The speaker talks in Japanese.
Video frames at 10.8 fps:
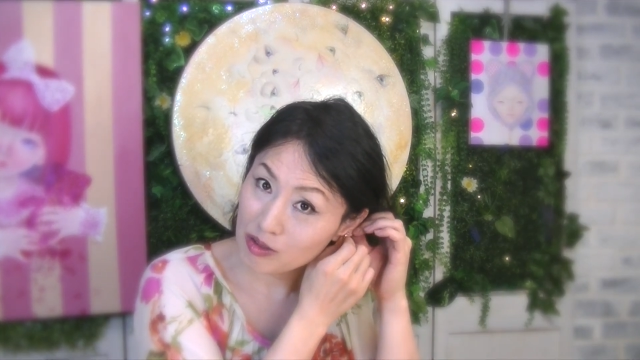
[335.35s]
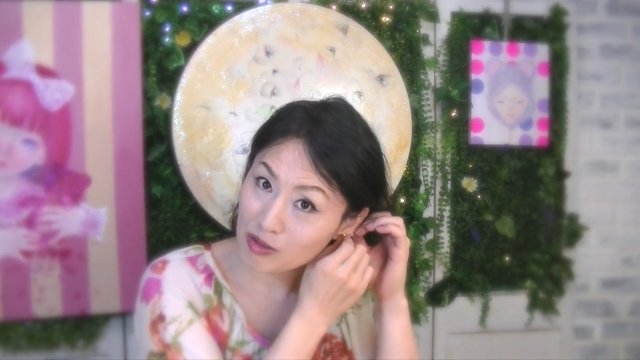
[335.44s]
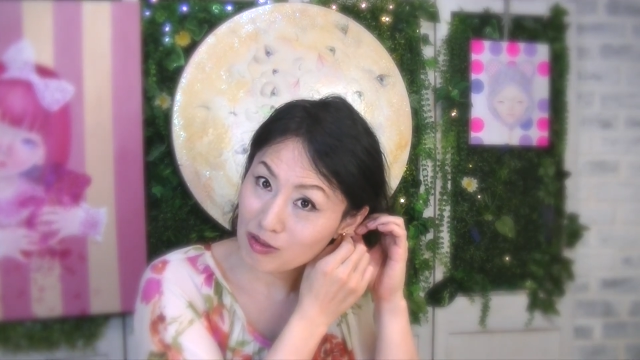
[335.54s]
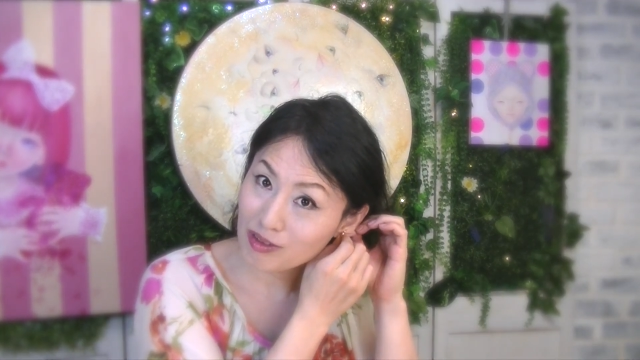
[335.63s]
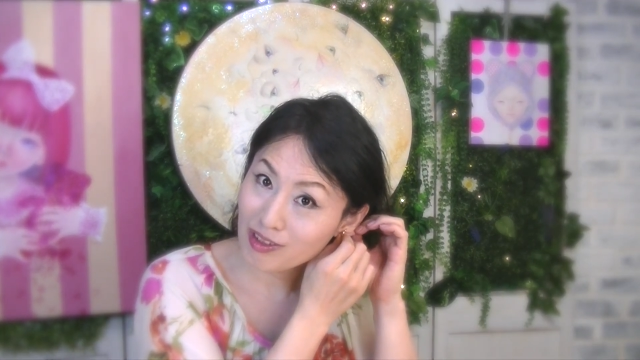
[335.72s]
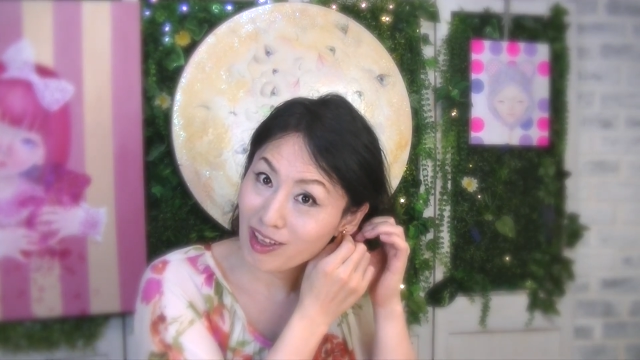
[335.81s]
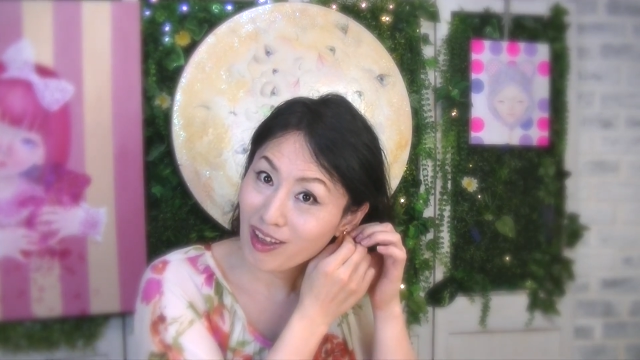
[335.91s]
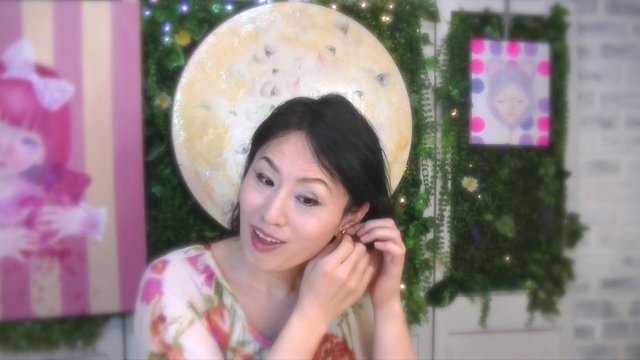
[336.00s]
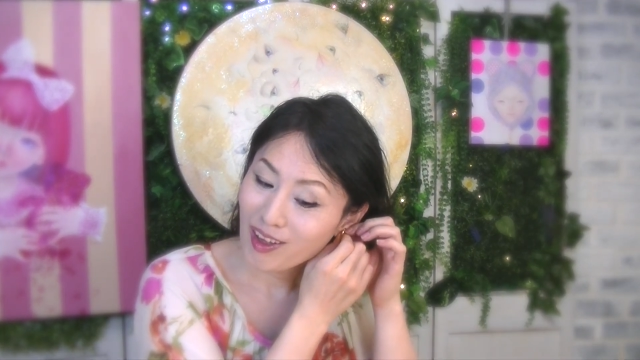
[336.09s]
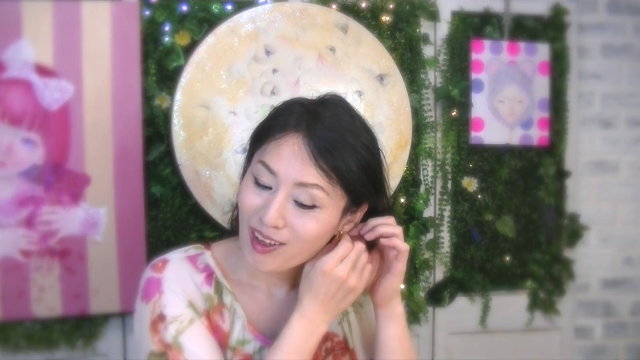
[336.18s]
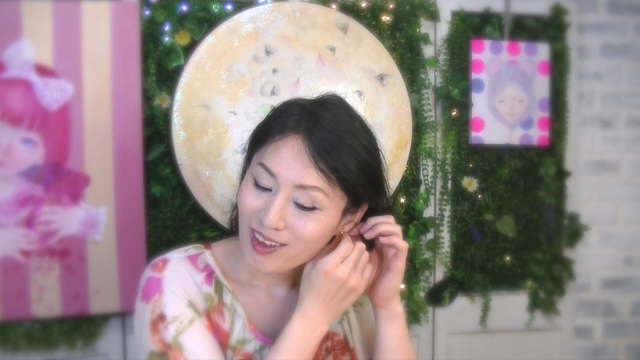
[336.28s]
人って
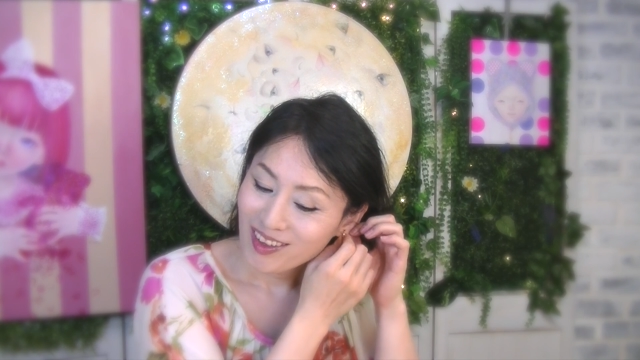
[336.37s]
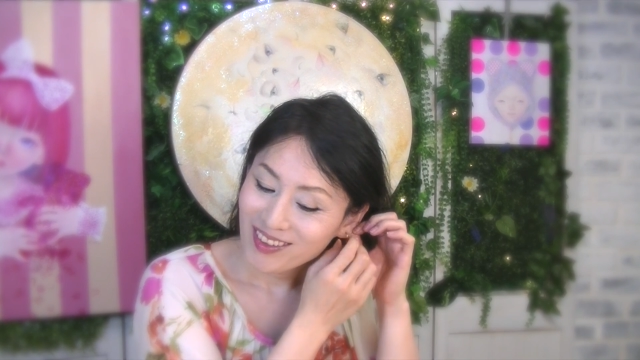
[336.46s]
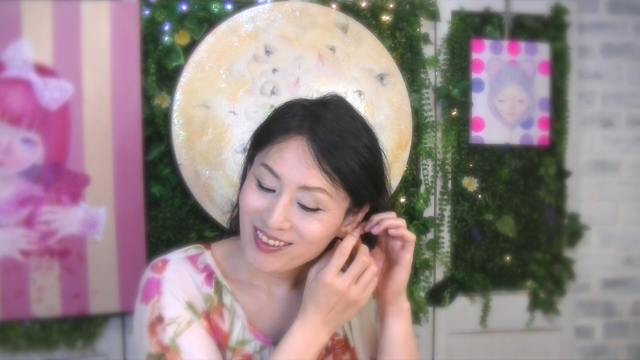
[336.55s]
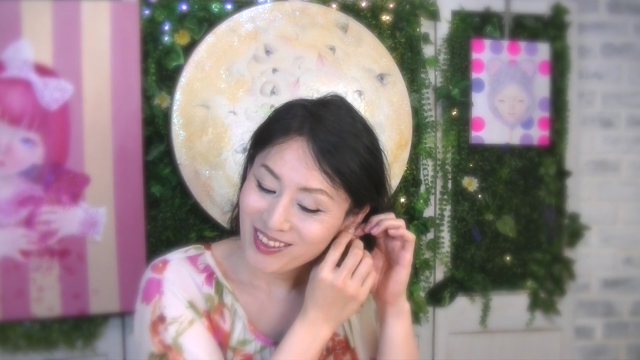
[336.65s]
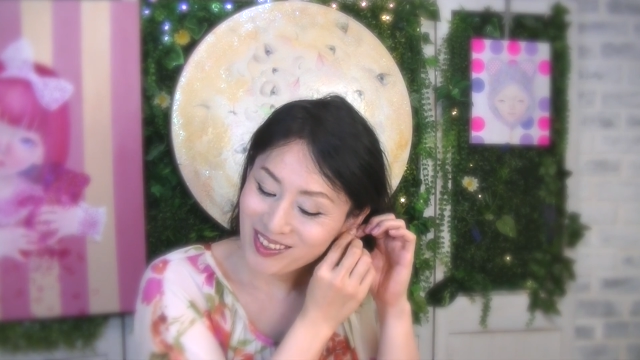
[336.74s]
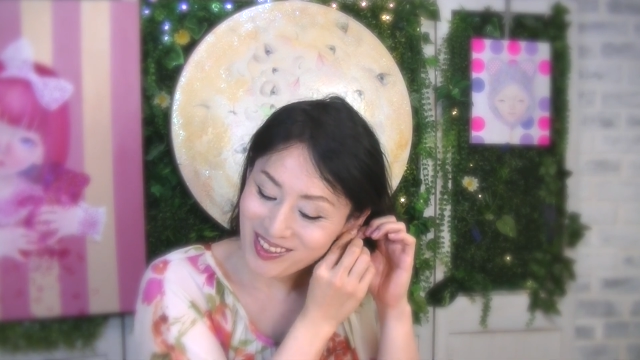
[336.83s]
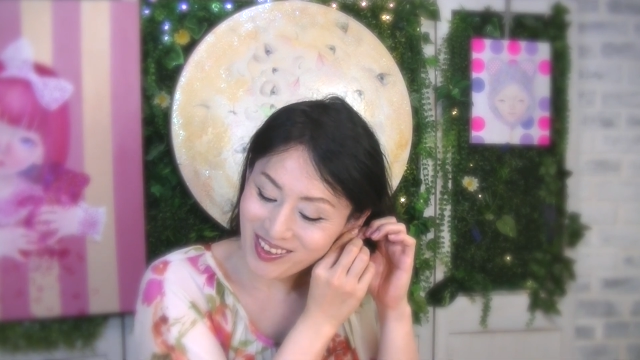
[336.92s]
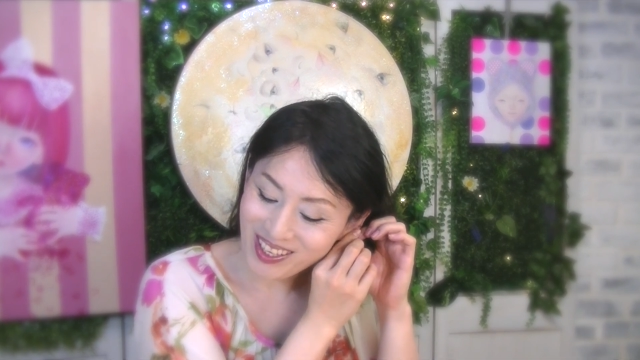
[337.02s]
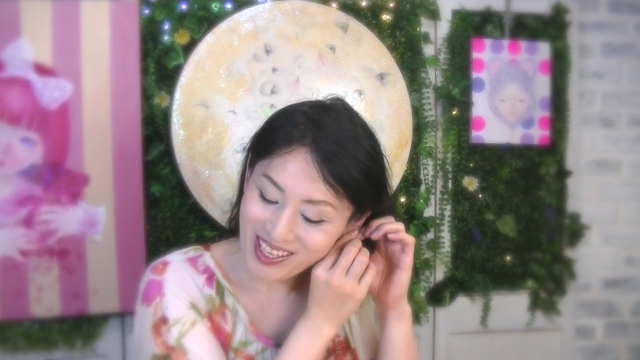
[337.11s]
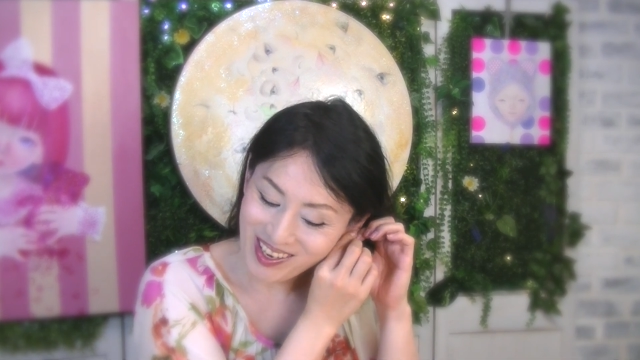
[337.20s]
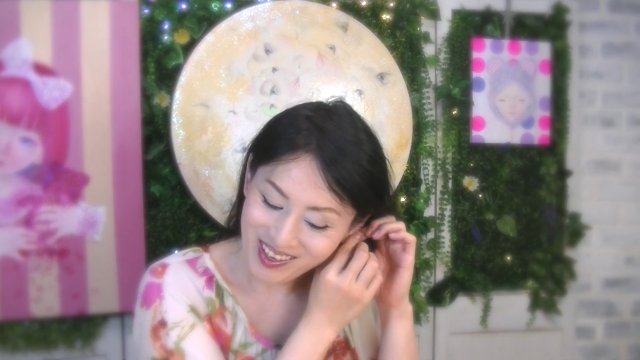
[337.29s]
いるの
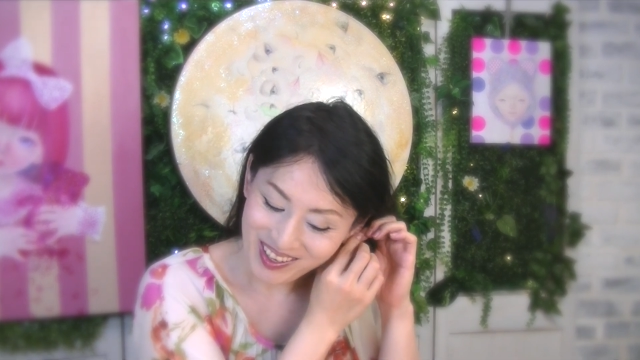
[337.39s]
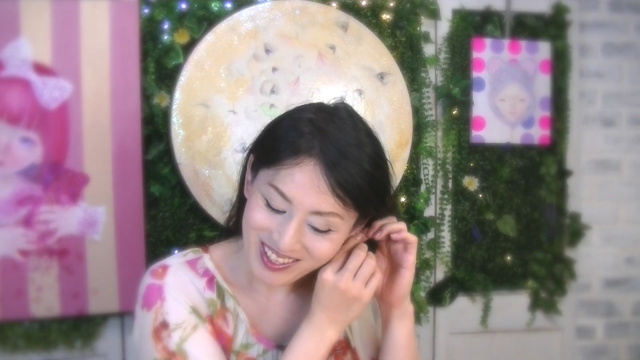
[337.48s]
かな。